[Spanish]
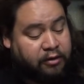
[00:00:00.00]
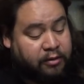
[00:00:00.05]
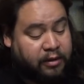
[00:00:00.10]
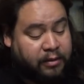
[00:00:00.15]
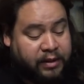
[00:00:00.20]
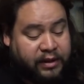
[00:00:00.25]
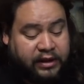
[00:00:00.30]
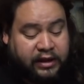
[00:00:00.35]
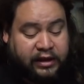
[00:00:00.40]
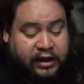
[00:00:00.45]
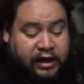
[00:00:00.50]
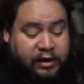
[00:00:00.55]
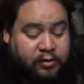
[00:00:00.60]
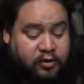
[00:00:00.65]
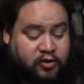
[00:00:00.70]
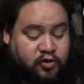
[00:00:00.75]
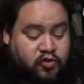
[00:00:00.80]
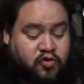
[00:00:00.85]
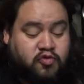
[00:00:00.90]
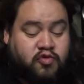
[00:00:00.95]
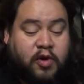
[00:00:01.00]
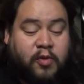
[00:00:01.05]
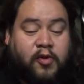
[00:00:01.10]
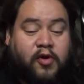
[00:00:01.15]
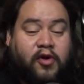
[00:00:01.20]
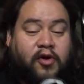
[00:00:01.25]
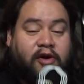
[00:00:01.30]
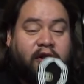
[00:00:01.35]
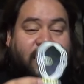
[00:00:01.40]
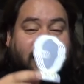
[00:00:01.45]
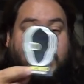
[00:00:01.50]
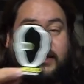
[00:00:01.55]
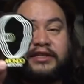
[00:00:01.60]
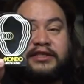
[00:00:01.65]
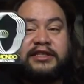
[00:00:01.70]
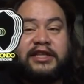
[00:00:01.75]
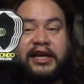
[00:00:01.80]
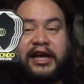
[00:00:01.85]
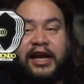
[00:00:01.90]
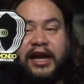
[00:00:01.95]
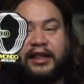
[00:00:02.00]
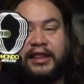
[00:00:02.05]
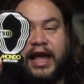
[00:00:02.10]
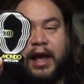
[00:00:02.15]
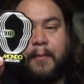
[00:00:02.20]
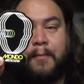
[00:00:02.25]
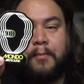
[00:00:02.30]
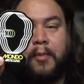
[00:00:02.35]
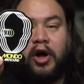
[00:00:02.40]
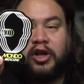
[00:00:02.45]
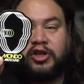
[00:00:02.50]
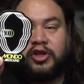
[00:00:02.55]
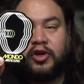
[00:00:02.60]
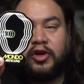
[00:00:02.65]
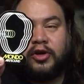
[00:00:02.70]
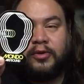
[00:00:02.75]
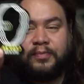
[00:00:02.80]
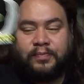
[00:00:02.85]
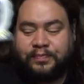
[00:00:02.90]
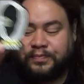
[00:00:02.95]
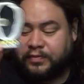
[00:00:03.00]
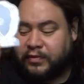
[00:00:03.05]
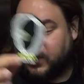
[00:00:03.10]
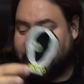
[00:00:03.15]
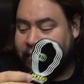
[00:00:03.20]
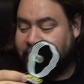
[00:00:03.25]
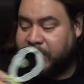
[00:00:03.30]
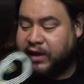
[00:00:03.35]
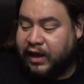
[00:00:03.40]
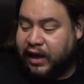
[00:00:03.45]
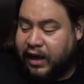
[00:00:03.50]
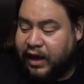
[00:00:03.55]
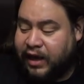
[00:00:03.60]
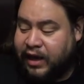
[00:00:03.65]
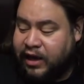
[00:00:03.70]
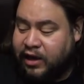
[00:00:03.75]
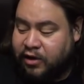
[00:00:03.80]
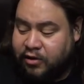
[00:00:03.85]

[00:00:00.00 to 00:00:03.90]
Nuevamente tenemos un nuevo sticker de Mondo que venía